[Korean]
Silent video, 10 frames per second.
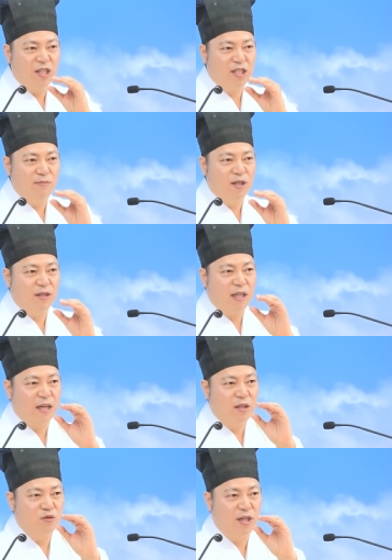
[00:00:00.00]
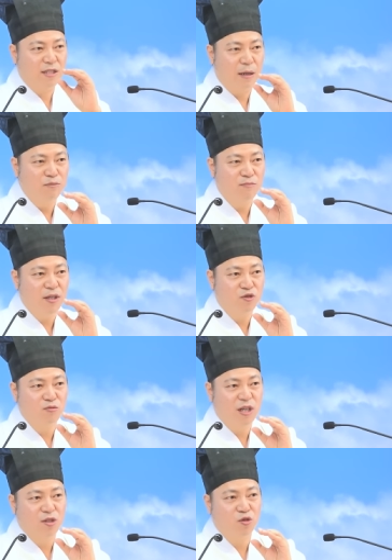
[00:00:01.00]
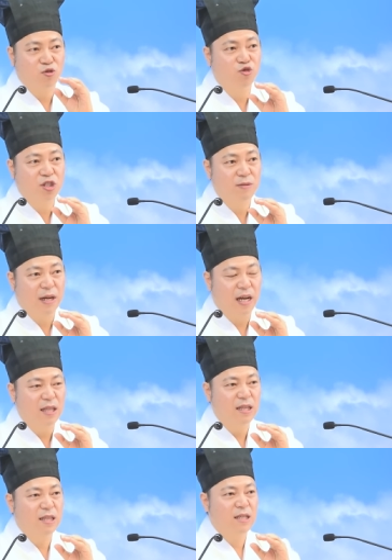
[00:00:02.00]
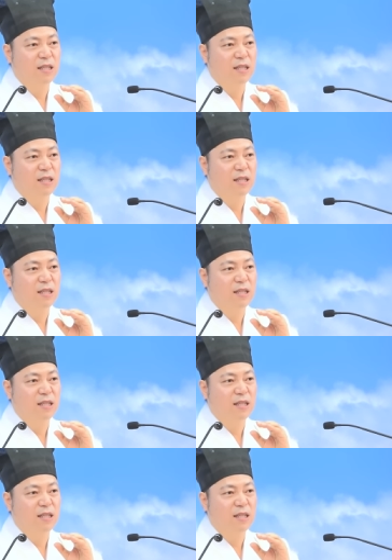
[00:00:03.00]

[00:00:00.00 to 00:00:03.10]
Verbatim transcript: 안 쉬면 단 우리가 3분만 숨을 안 쉬도 죽지만